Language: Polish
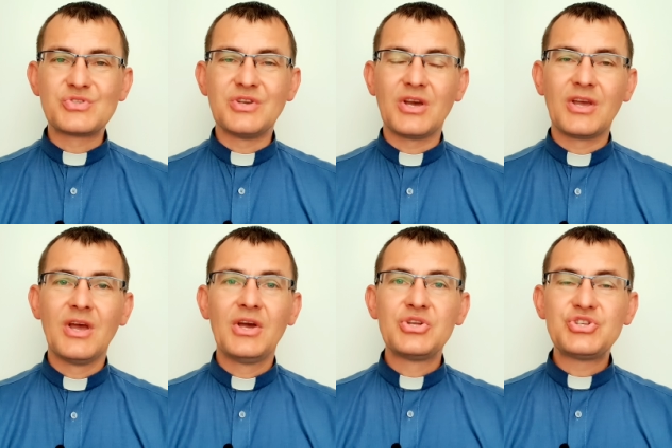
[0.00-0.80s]
z niej
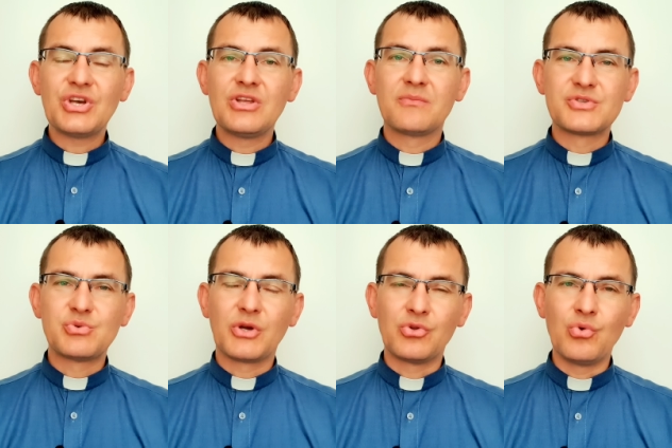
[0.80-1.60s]
siedem
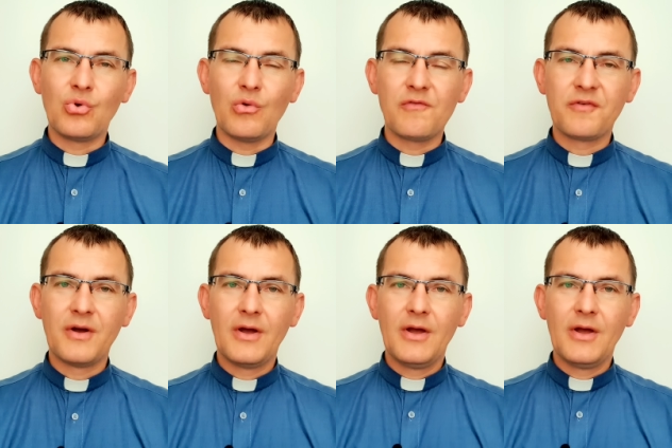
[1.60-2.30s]
złych duchów,